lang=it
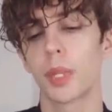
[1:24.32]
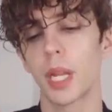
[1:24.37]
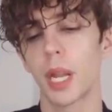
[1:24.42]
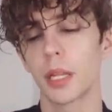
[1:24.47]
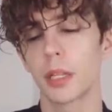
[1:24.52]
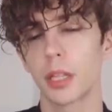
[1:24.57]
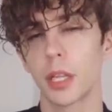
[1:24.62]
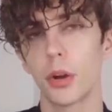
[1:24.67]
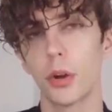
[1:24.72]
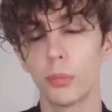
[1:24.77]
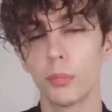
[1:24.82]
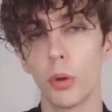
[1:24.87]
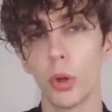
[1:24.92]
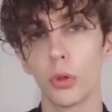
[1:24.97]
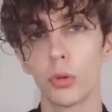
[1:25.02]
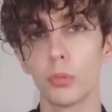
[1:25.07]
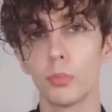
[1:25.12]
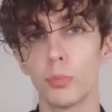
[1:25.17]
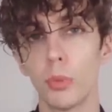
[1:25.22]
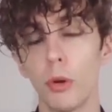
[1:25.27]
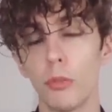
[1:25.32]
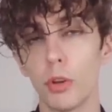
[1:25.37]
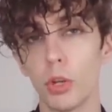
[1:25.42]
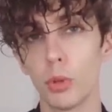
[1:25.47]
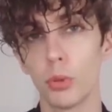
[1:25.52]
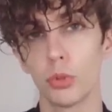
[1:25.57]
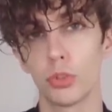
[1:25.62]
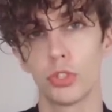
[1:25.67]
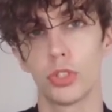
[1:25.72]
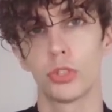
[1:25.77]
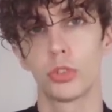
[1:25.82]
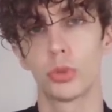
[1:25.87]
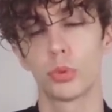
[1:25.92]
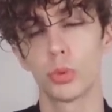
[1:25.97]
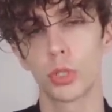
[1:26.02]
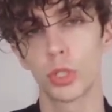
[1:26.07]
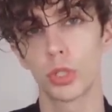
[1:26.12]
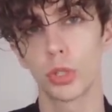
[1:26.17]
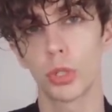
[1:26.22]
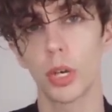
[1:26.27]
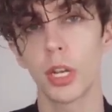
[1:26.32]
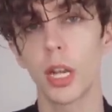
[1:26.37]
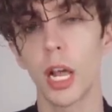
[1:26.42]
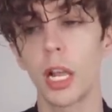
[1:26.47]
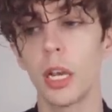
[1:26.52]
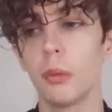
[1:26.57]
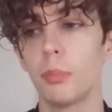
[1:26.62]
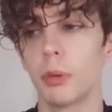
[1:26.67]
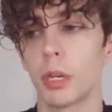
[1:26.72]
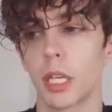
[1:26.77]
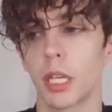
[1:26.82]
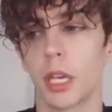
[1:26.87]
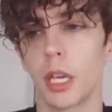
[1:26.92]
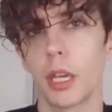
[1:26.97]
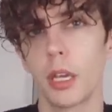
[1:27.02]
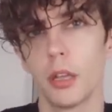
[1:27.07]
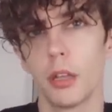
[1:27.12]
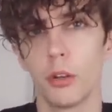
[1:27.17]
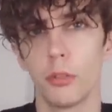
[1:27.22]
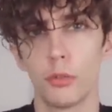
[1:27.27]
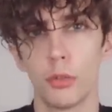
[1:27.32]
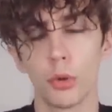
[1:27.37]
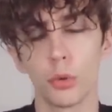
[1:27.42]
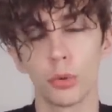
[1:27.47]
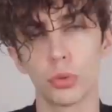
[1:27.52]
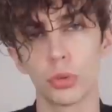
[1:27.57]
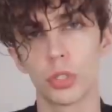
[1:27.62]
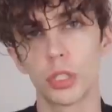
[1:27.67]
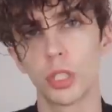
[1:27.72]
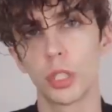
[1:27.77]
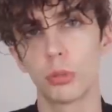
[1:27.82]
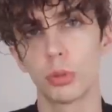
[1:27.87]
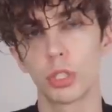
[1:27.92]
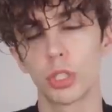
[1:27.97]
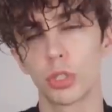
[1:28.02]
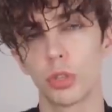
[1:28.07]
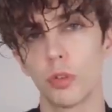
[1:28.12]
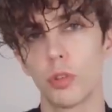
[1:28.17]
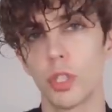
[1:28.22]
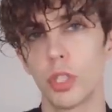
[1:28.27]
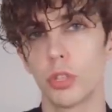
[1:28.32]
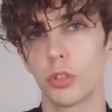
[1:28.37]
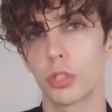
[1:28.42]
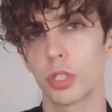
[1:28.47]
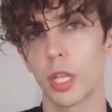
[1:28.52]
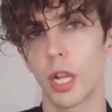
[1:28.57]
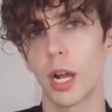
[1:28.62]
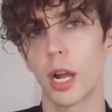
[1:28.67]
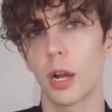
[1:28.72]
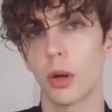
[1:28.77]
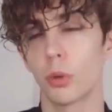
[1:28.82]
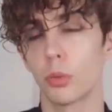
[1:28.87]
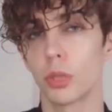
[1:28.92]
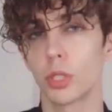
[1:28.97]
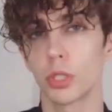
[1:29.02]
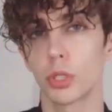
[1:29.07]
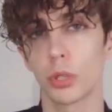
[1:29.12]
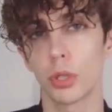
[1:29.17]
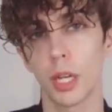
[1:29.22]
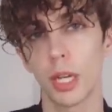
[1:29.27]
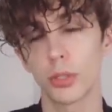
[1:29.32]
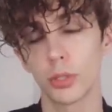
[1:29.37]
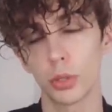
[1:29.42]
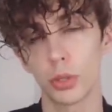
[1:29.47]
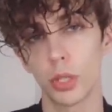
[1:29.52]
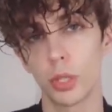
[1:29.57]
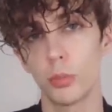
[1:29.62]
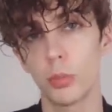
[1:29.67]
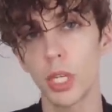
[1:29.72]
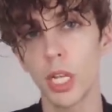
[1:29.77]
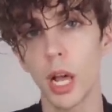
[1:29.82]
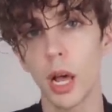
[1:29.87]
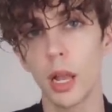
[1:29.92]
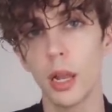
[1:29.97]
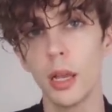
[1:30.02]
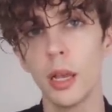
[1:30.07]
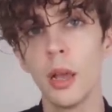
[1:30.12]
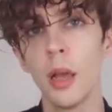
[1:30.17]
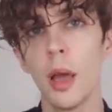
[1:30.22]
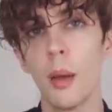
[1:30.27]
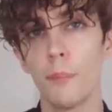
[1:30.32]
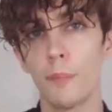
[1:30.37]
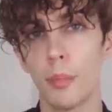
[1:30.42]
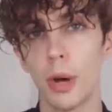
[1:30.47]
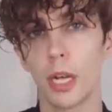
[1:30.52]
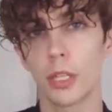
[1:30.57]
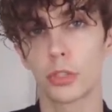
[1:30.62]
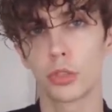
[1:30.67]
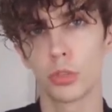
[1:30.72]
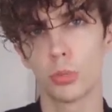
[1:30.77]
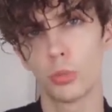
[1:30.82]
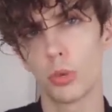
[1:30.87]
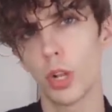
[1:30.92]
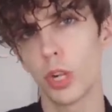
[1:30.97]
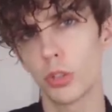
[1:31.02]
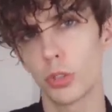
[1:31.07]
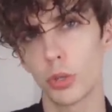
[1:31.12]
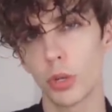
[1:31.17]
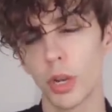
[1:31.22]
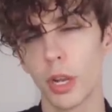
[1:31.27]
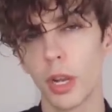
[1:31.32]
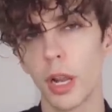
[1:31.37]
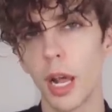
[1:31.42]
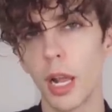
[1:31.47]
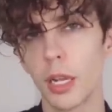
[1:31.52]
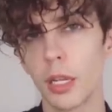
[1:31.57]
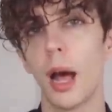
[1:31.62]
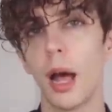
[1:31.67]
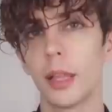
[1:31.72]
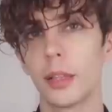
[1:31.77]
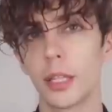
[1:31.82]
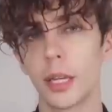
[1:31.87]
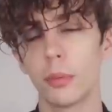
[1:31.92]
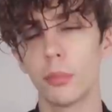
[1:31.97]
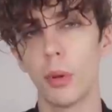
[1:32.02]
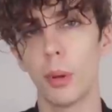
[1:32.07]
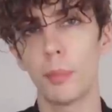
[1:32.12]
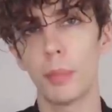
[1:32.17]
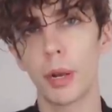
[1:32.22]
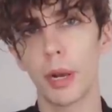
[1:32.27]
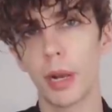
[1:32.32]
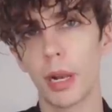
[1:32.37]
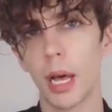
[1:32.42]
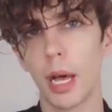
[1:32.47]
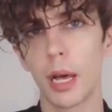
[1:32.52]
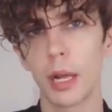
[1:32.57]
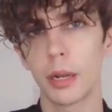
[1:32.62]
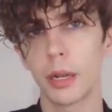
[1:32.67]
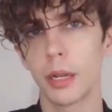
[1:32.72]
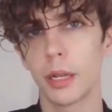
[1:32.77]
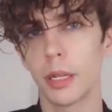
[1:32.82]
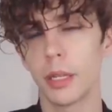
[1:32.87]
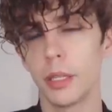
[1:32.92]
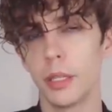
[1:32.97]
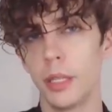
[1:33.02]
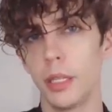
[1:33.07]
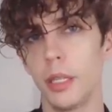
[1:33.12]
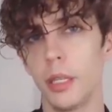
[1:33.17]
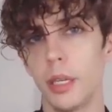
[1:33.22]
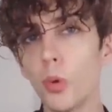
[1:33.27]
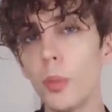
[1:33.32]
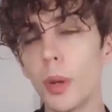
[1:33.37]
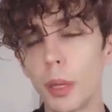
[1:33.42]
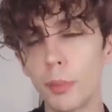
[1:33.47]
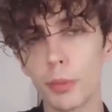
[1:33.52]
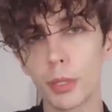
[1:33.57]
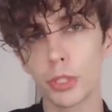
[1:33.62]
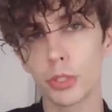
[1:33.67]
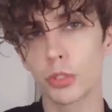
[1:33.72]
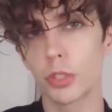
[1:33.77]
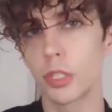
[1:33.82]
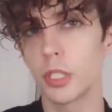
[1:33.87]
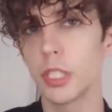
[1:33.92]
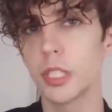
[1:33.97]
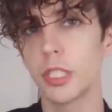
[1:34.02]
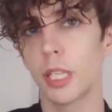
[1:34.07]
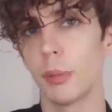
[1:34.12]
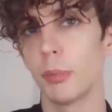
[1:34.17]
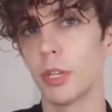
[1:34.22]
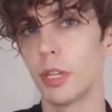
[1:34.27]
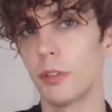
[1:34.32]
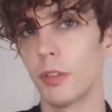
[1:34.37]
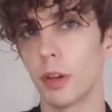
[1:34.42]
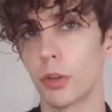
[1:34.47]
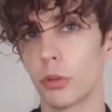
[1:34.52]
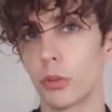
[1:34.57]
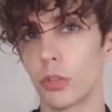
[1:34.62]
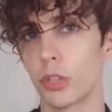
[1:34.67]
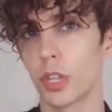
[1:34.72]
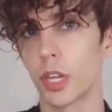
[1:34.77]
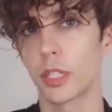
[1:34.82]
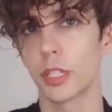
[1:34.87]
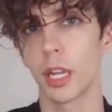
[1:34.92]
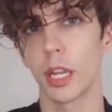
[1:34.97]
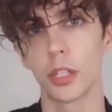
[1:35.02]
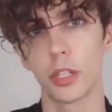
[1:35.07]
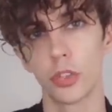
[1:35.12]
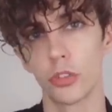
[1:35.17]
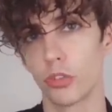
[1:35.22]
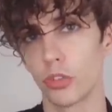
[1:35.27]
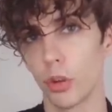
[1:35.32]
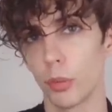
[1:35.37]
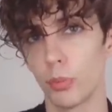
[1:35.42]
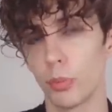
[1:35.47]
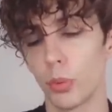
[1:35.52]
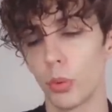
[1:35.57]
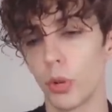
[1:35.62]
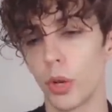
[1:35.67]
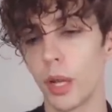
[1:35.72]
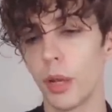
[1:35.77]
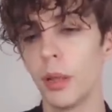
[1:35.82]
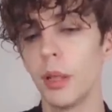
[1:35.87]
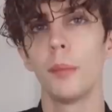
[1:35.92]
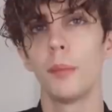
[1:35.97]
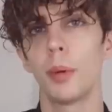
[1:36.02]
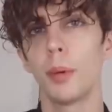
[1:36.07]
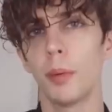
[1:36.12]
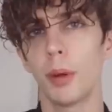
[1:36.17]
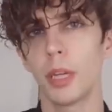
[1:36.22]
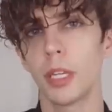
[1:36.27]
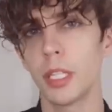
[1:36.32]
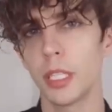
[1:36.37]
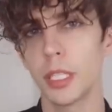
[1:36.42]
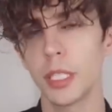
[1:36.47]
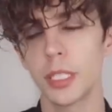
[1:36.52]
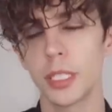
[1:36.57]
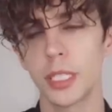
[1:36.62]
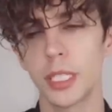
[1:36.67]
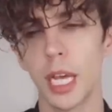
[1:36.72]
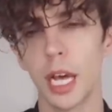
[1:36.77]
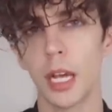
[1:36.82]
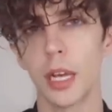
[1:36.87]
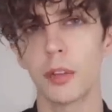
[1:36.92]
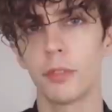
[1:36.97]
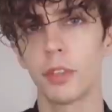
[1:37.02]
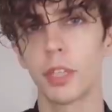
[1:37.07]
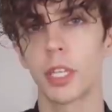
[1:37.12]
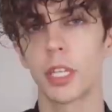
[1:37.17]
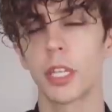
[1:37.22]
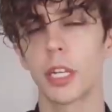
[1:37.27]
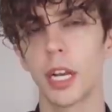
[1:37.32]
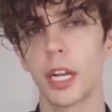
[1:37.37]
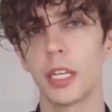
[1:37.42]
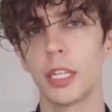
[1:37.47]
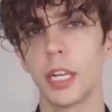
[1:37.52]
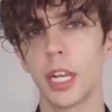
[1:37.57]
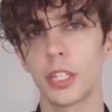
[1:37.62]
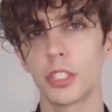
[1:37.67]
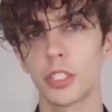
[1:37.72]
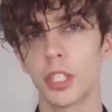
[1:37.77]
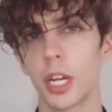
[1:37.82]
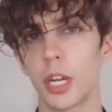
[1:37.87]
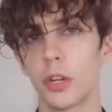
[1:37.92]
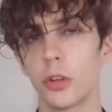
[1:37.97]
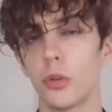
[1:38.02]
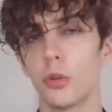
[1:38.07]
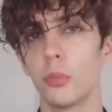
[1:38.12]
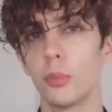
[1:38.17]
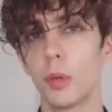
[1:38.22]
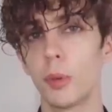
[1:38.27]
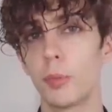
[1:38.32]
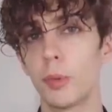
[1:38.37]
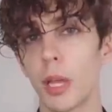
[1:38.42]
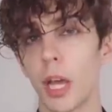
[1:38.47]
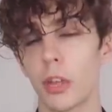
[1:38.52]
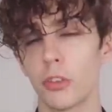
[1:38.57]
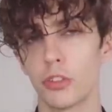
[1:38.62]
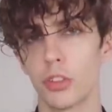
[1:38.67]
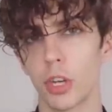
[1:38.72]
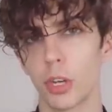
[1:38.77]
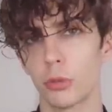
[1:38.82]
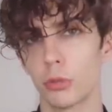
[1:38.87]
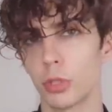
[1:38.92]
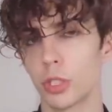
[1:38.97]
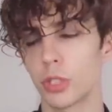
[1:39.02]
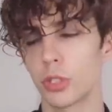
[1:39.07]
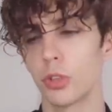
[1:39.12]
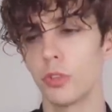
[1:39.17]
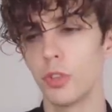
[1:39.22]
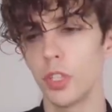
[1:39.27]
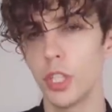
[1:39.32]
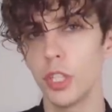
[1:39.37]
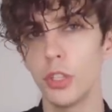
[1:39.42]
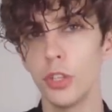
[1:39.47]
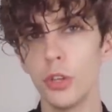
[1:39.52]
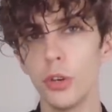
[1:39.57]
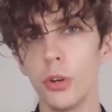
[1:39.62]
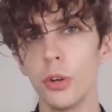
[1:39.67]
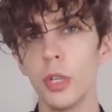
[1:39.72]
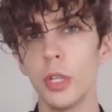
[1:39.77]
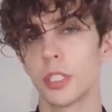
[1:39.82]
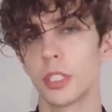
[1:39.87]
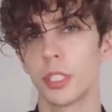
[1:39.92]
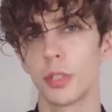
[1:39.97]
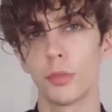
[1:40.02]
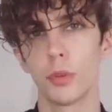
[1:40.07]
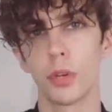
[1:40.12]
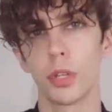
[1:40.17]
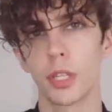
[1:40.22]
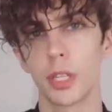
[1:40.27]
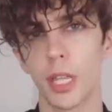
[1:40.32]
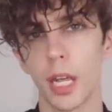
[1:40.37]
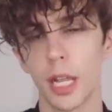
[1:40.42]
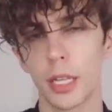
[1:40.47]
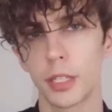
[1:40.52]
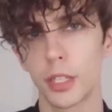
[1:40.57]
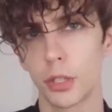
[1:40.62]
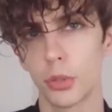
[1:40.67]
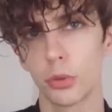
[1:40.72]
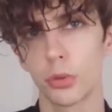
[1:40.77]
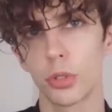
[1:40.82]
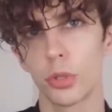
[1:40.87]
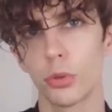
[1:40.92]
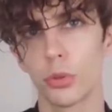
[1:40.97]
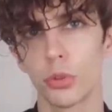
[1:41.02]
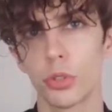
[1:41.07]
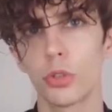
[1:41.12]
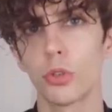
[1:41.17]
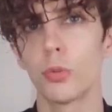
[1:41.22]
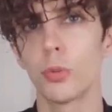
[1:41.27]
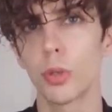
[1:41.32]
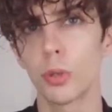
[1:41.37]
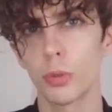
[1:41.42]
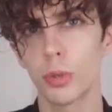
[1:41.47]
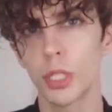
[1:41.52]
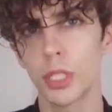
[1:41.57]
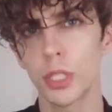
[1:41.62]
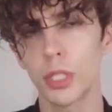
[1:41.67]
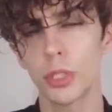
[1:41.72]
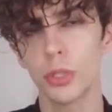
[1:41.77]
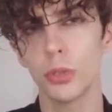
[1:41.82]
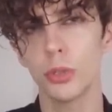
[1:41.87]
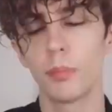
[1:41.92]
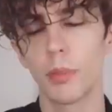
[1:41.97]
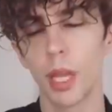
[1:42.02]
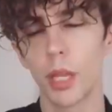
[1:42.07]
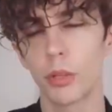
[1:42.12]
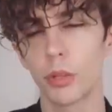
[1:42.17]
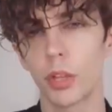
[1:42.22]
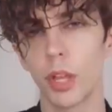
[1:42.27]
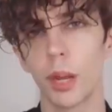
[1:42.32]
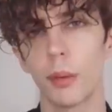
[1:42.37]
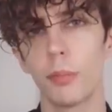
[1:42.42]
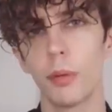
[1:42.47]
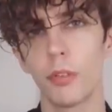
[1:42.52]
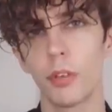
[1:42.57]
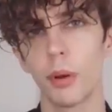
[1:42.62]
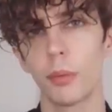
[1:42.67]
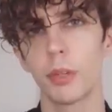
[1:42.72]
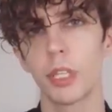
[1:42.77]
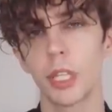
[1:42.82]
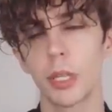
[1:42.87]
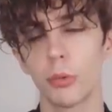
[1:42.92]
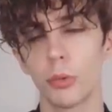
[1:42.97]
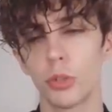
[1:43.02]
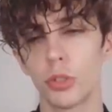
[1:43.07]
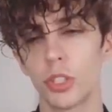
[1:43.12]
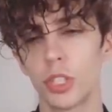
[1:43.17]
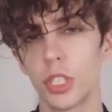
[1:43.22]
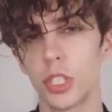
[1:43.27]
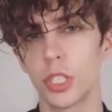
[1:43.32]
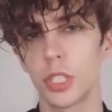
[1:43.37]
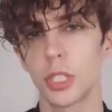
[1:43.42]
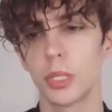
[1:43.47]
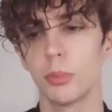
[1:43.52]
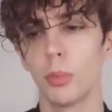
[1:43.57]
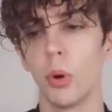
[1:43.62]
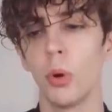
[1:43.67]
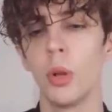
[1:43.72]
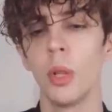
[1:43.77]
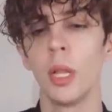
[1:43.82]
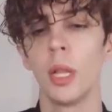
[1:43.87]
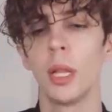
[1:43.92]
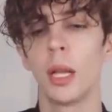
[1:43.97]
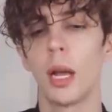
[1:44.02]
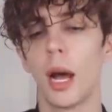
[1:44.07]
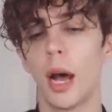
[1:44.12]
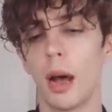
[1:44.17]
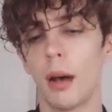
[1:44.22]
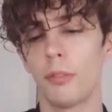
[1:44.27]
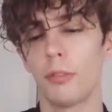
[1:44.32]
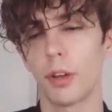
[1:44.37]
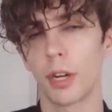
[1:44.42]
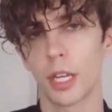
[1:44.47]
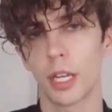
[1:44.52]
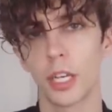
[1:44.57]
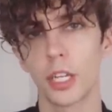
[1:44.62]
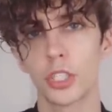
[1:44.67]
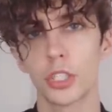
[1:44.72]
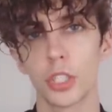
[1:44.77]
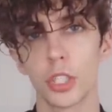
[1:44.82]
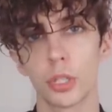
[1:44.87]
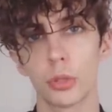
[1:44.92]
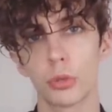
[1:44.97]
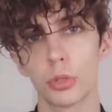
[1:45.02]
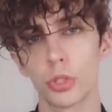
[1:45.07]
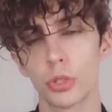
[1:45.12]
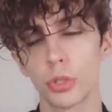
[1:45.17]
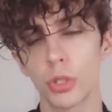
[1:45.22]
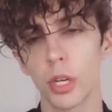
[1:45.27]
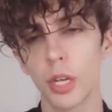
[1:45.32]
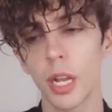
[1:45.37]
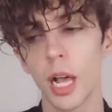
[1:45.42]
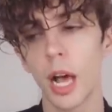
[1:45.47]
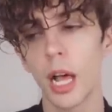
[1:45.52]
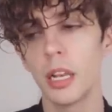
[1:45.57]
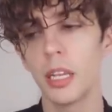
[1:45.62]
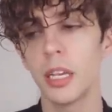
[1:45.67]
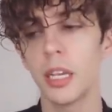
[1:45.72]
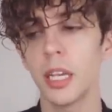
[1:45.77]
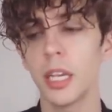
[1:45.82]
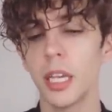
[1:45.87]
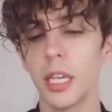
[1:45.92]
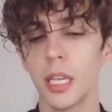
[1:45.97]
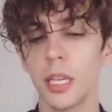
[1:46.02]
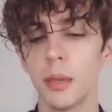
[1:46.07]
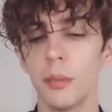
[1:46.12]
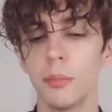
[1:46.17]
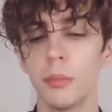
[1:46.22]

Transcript: tratterò in modo un po' veloce su questo canale perché il focus di questo video sarà questo caso criminale ma sul mio altro canale andremo a parlare di come le persone disabili vengono trattate in Giappone prima di iniziare vi chiederei di lasciare un mi piace a questo video se volete altri contenuti come questo mi aiuterebbe veramente moltissimo a far crescere questo canale e